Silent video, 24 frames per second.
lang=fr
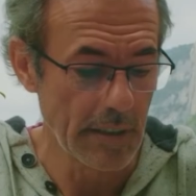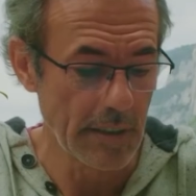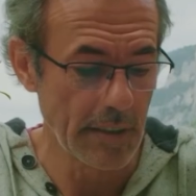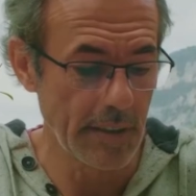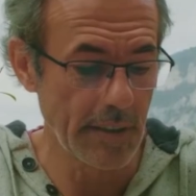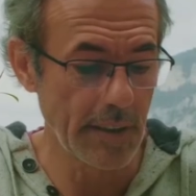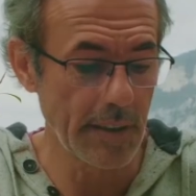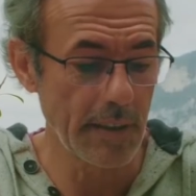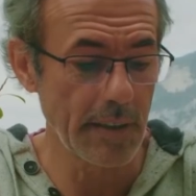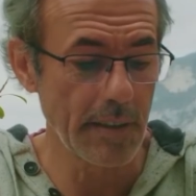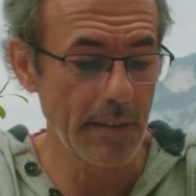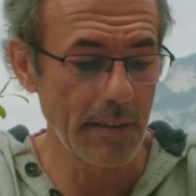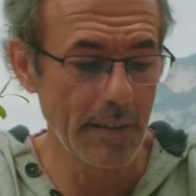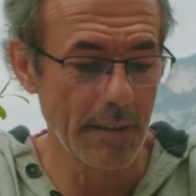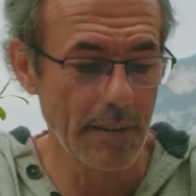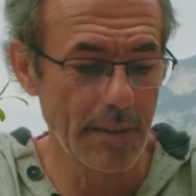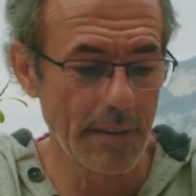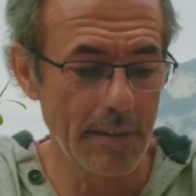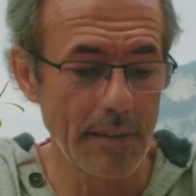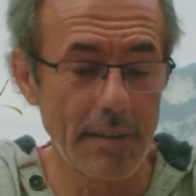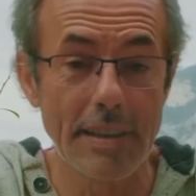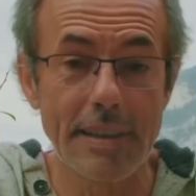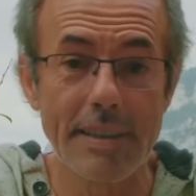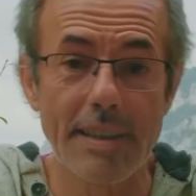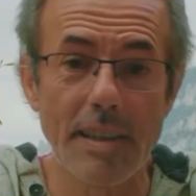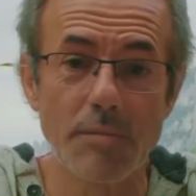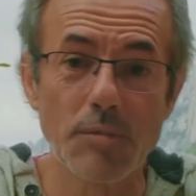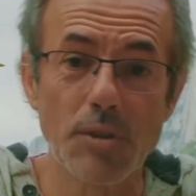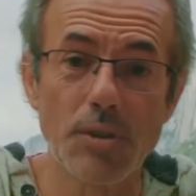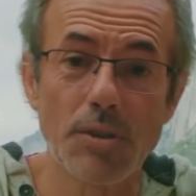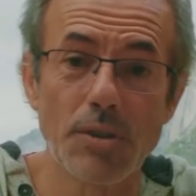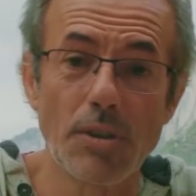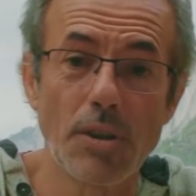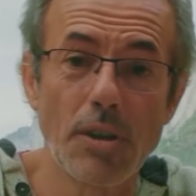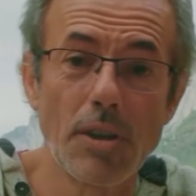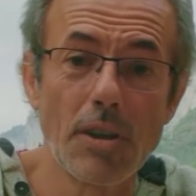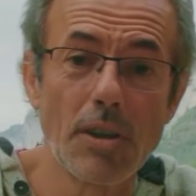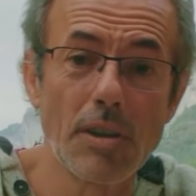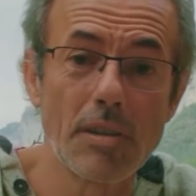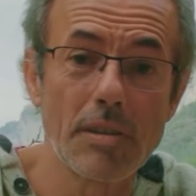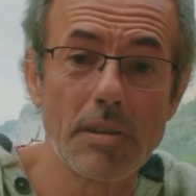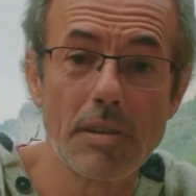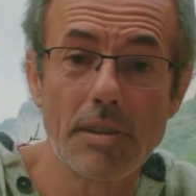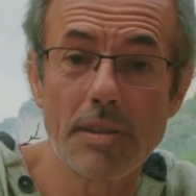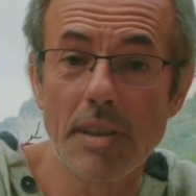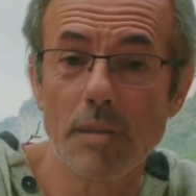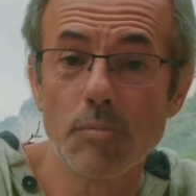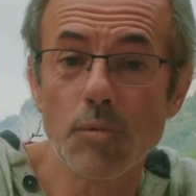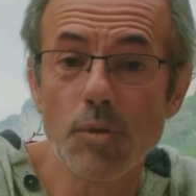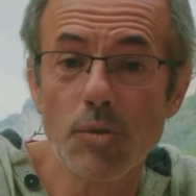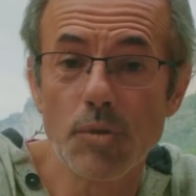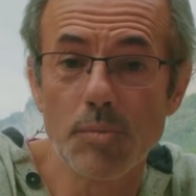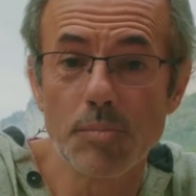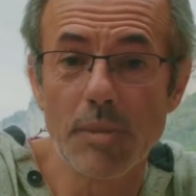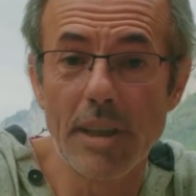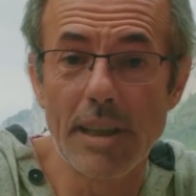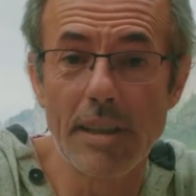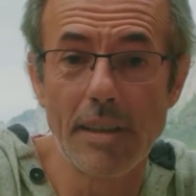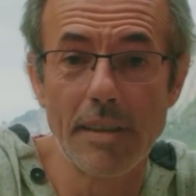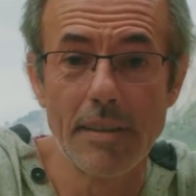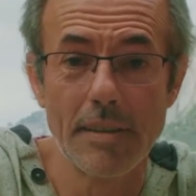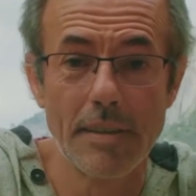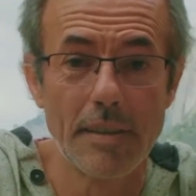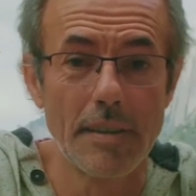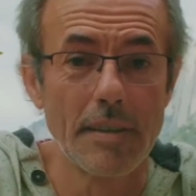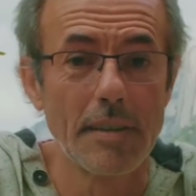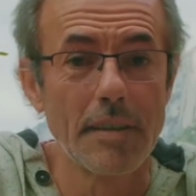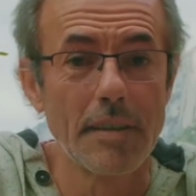C'est euh, les âmes sœurs, les âmes jumelles,